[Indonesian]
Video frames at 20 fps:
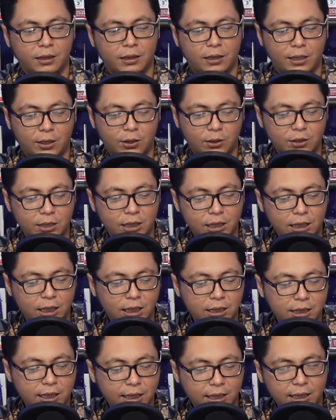terus kita
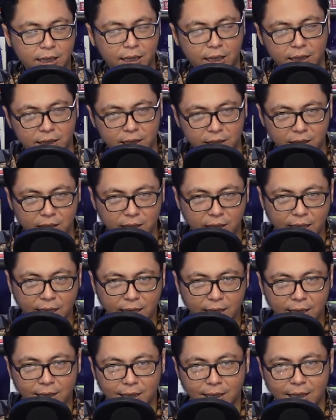cek dari sisi
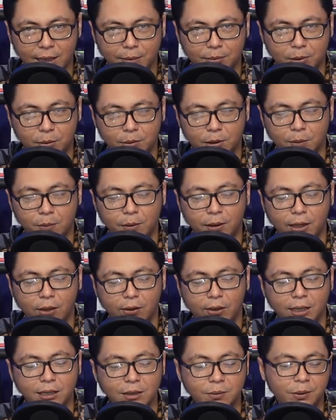kanan laptop terlebih dahulu
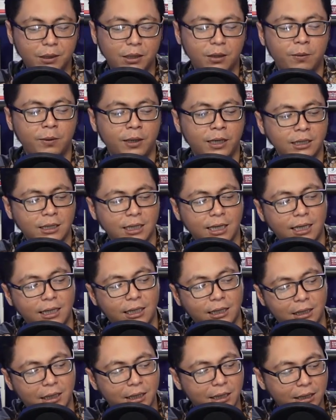ya seperti biasa di
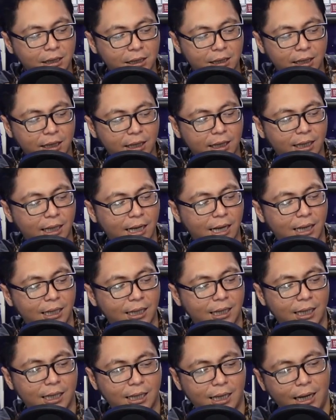sisi
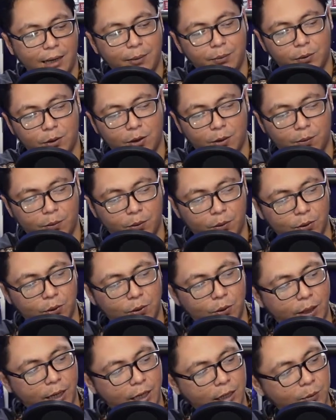kanan laptop
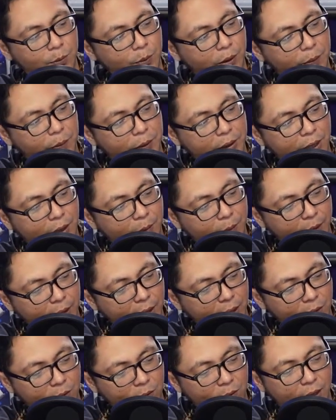untuk XP pertama
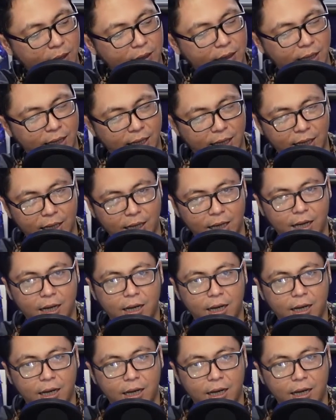itu ada